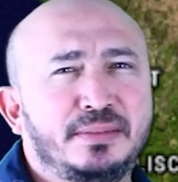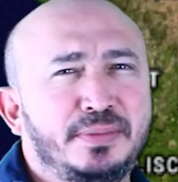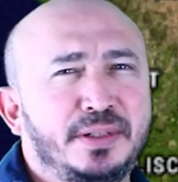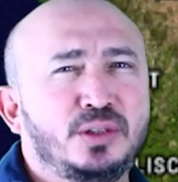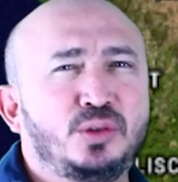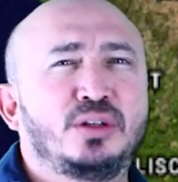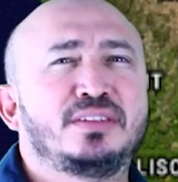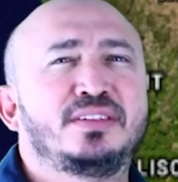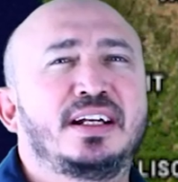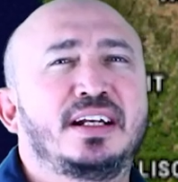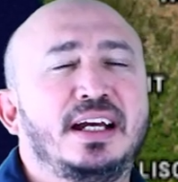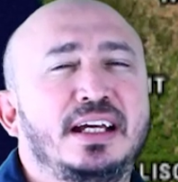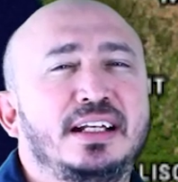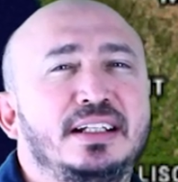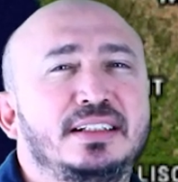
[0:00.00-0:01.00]
temperaturas
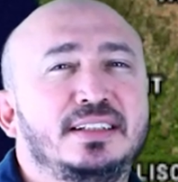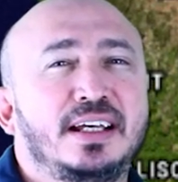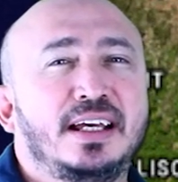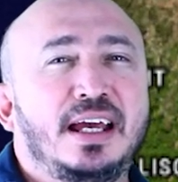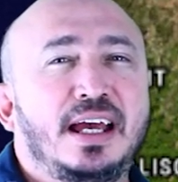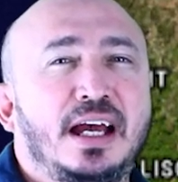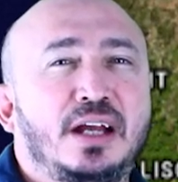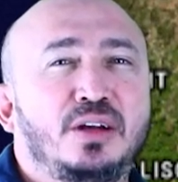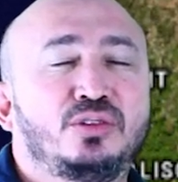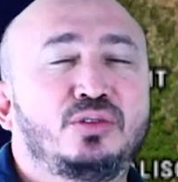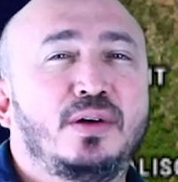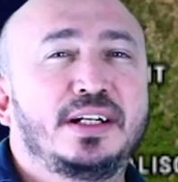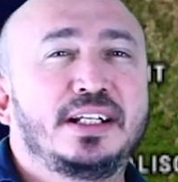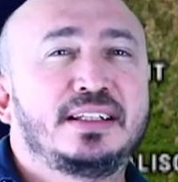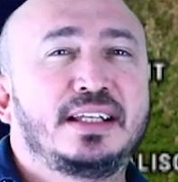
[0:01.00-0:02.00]
cercanas a los
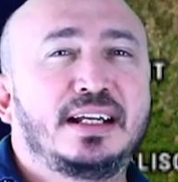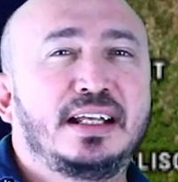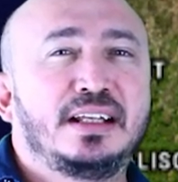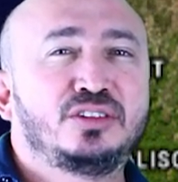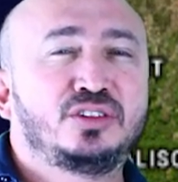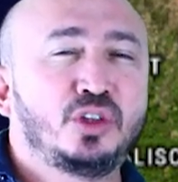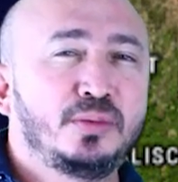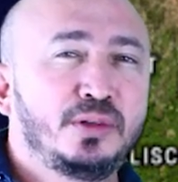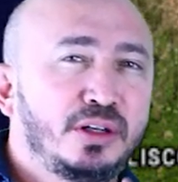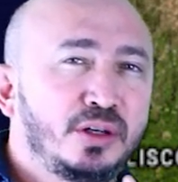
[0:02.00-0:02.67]
40 grados, tómalo